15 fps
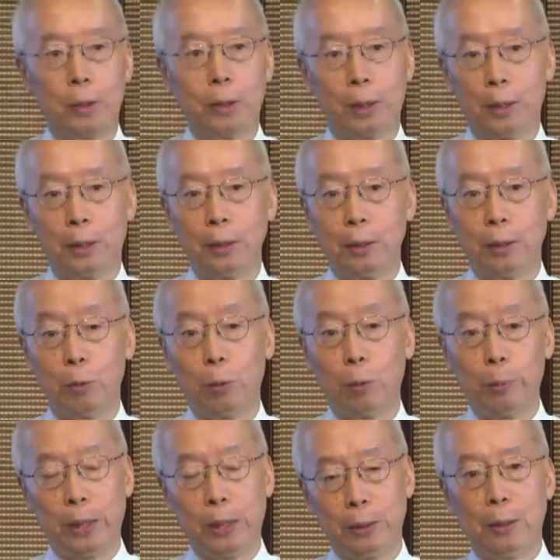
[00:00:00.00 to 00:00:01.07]
了很多遍，
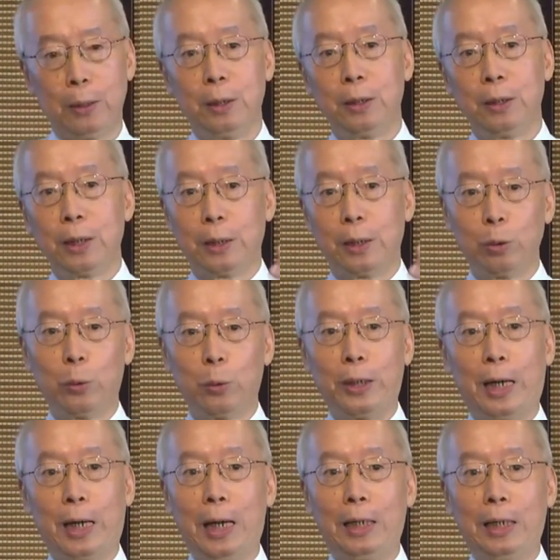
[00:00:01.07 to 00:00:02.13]
上人就回答：
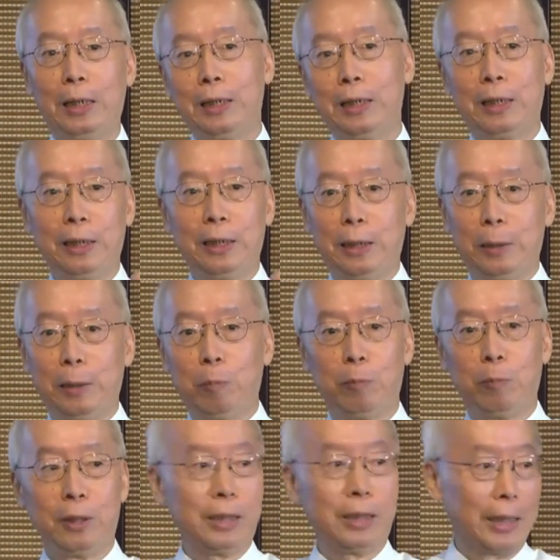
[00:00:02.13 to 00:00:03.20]
第一个，你
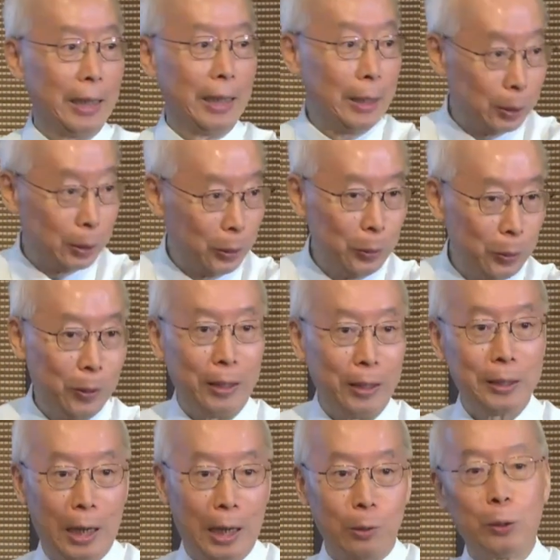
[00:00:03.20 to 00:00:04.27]
该该走啊，像
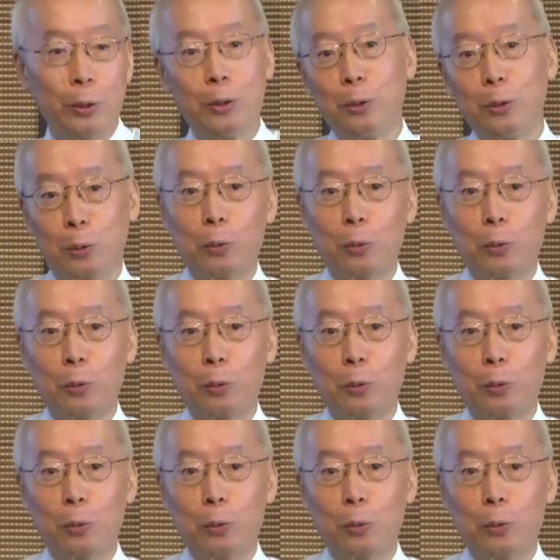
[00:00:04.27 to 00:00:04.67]
安顺就有做